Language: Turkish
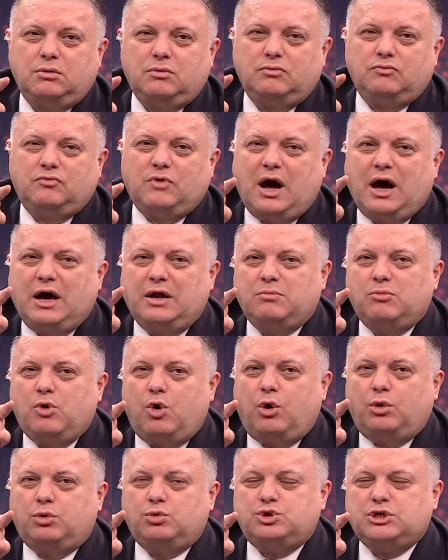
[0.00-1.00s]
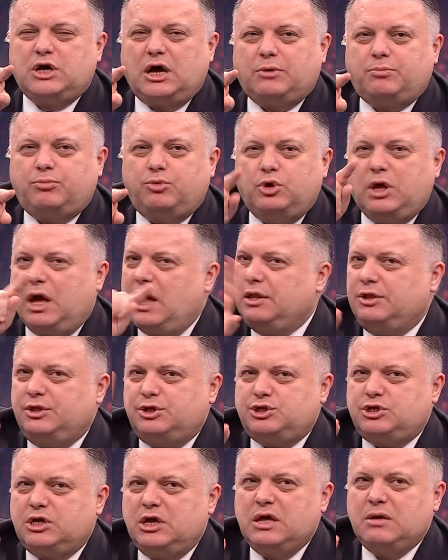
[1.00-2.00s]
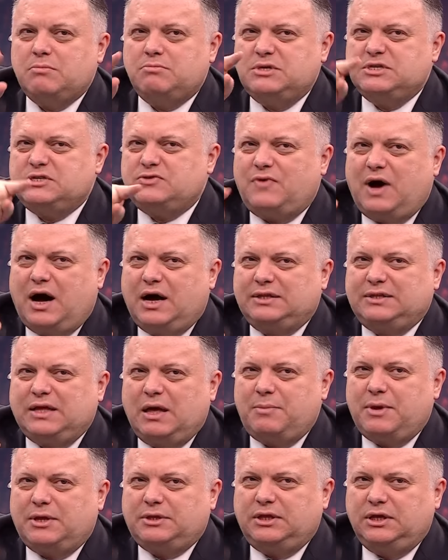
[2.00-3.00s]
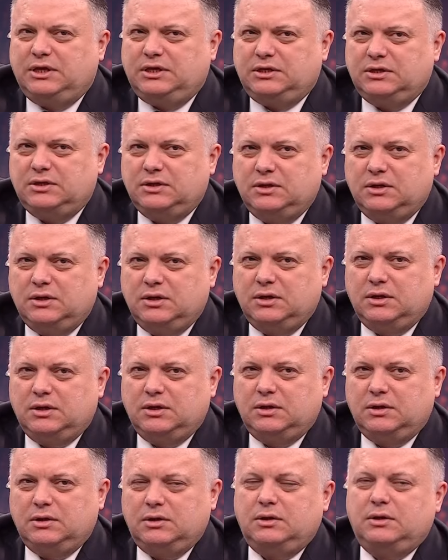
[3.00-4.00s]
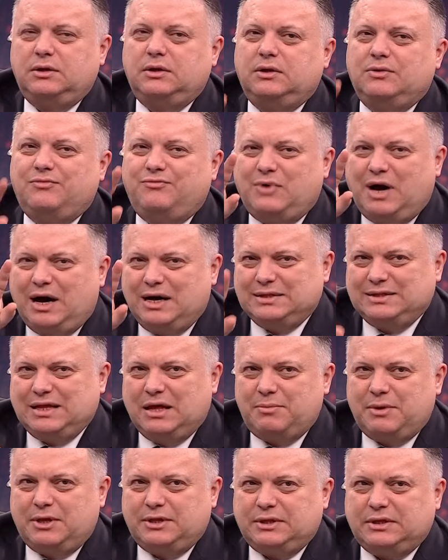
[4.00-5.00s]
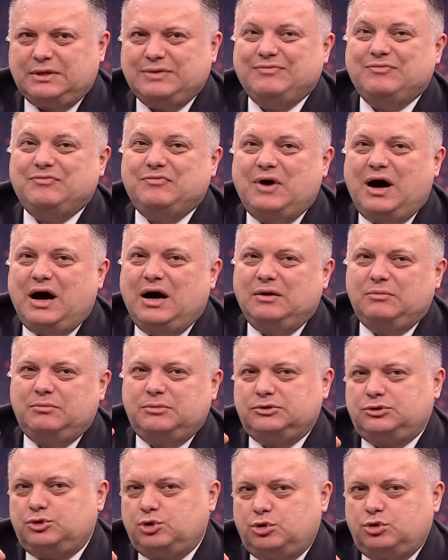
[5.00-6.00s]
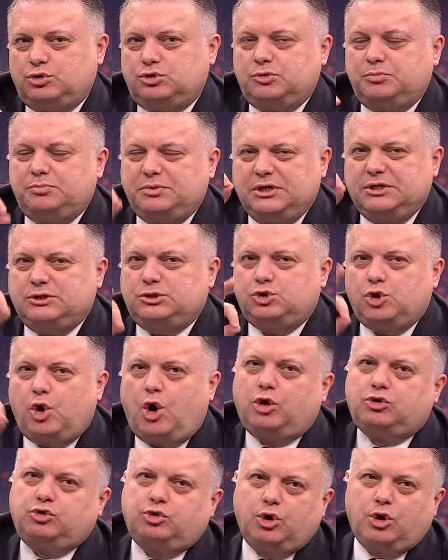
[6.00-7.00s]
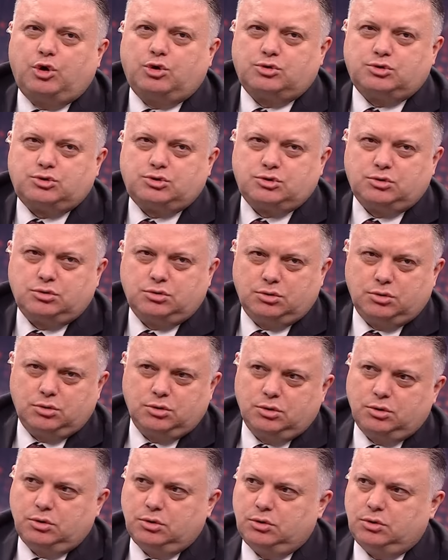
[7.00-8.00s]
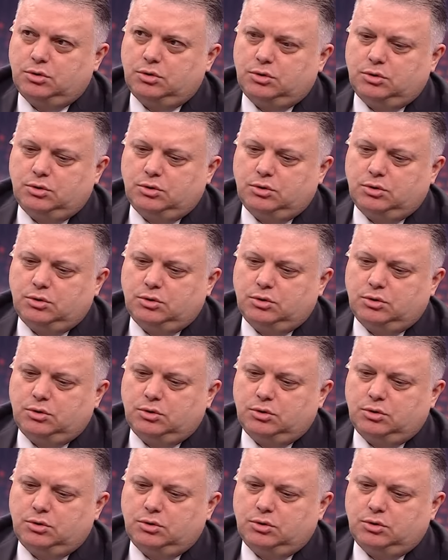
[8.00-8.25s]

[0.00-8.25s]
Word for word: Var mı olacak bu? Yanlış. Biz var demedik. E, var demedik. Var mı sorusu. Biz yok diyoruz. Var mı?